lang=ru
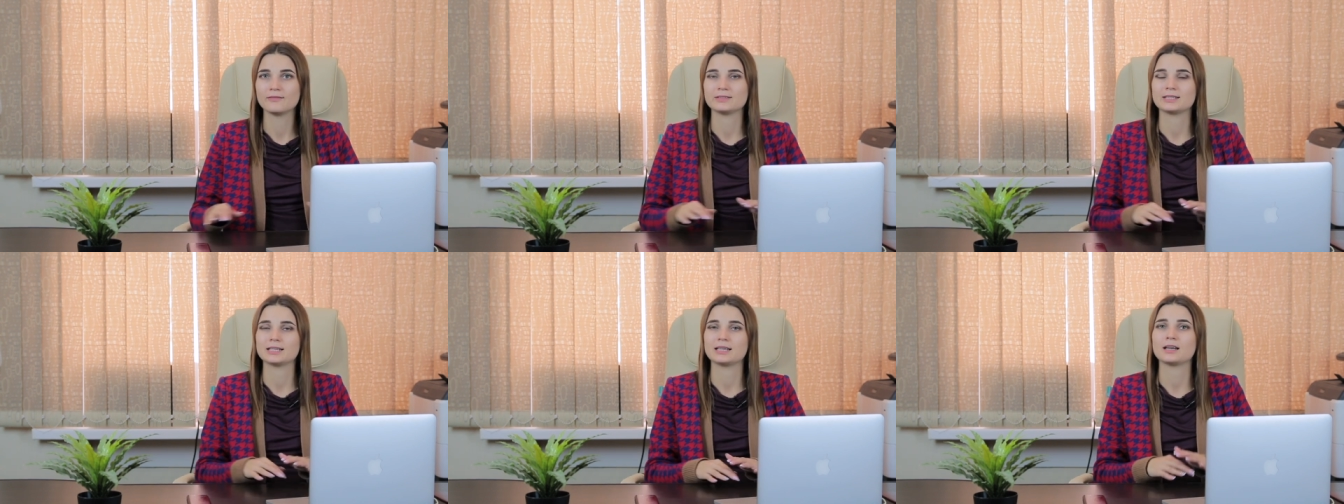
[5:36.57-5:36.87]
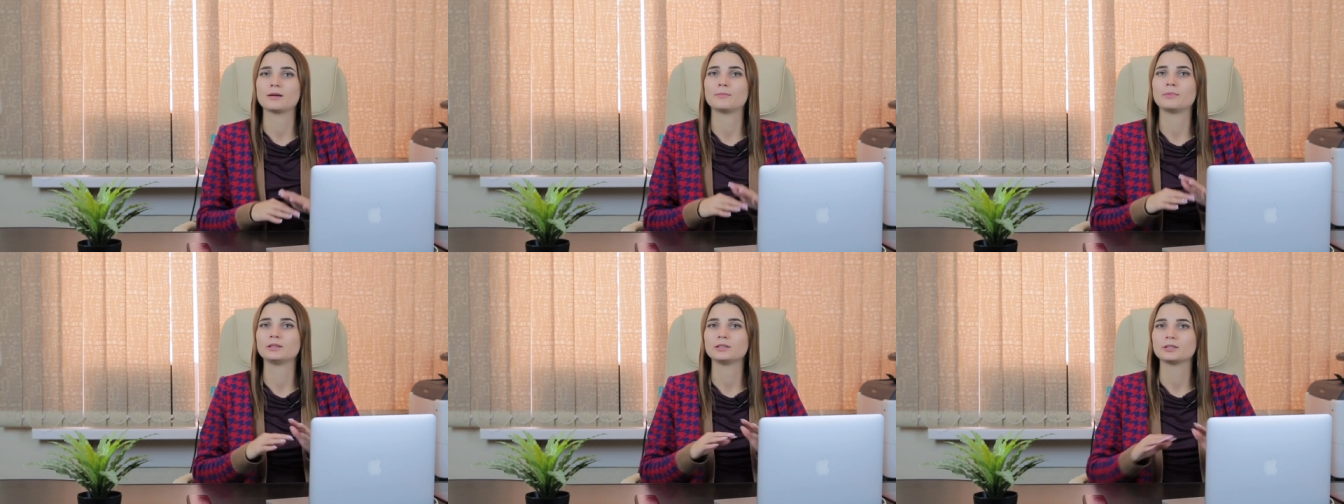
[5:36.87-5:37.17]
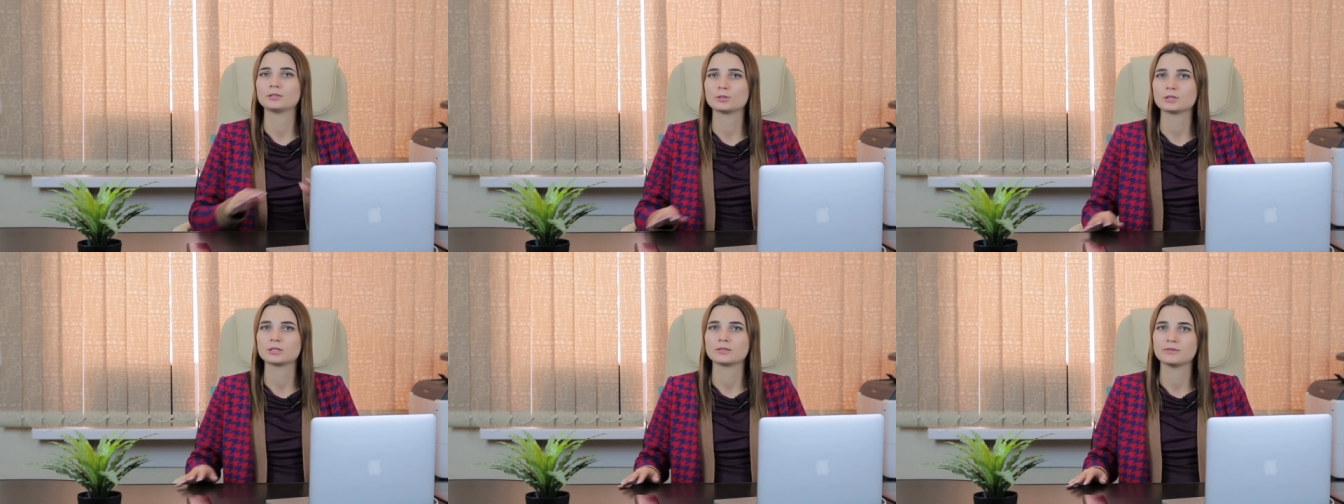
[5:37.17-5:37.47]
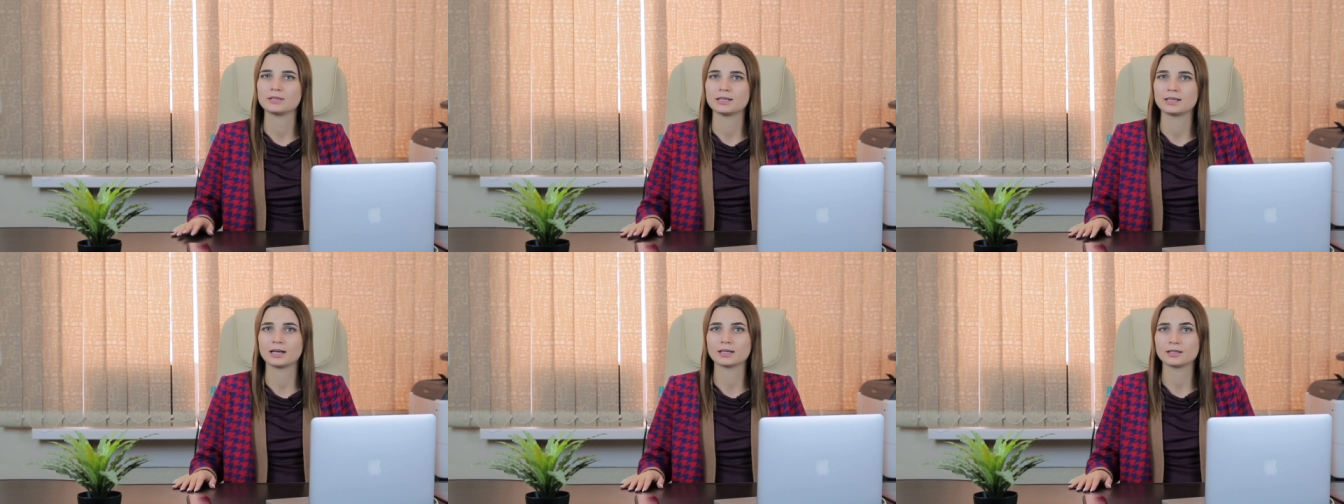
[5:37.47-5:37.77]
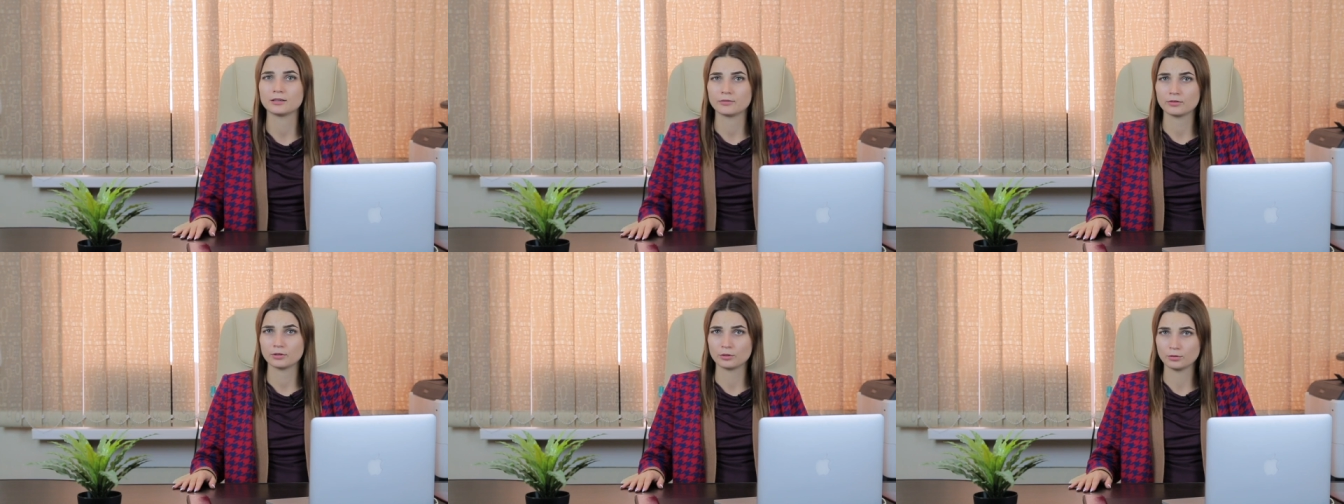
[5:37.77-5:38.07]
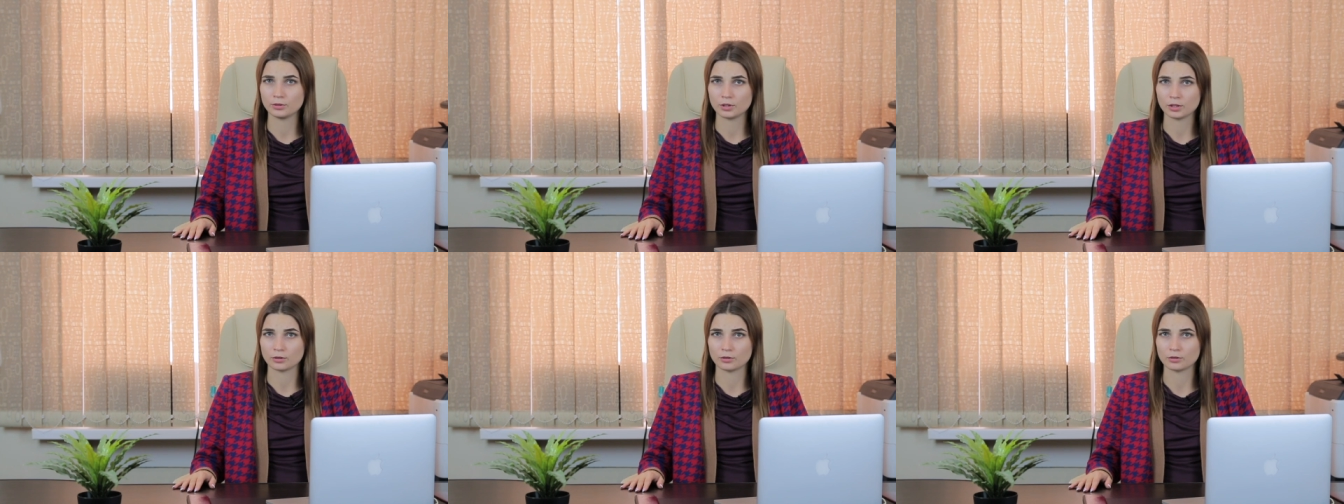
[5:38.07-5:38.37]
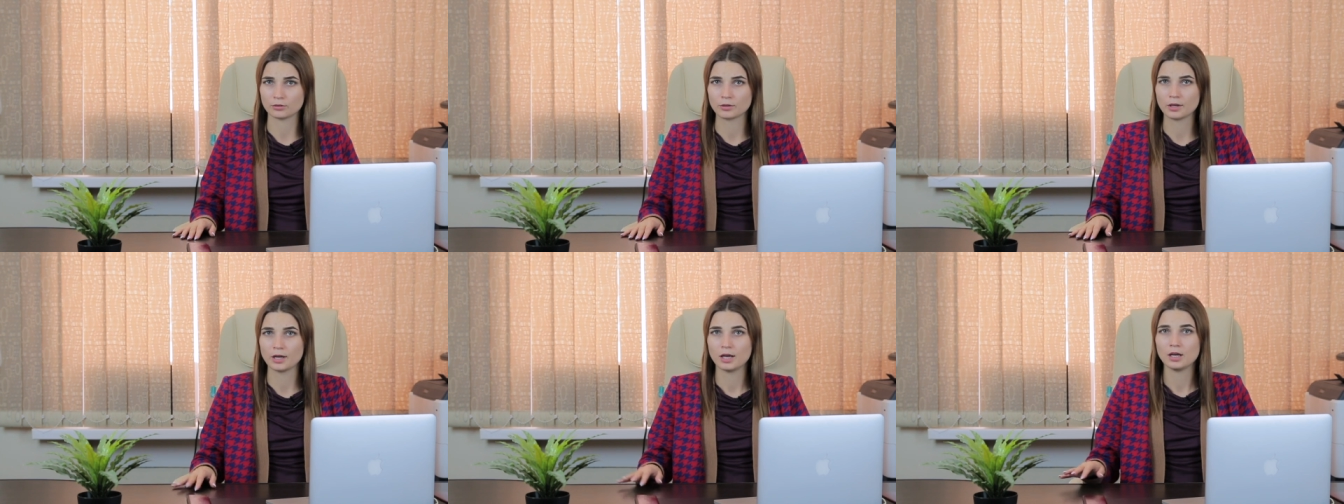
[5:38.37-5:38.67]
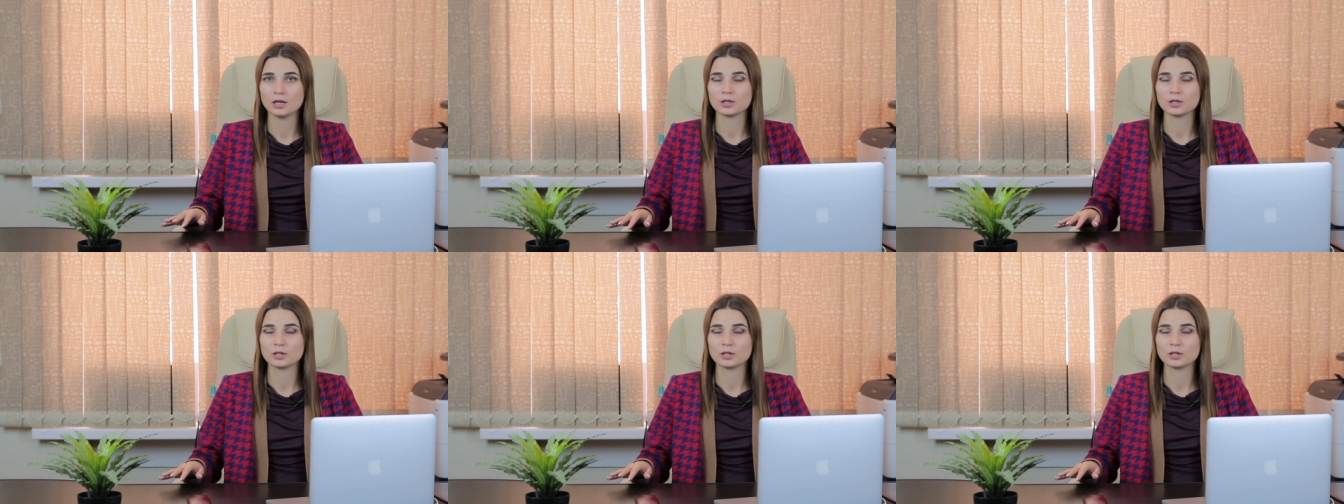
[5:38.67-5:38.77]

в деле о банкротстве никак не фигурирует,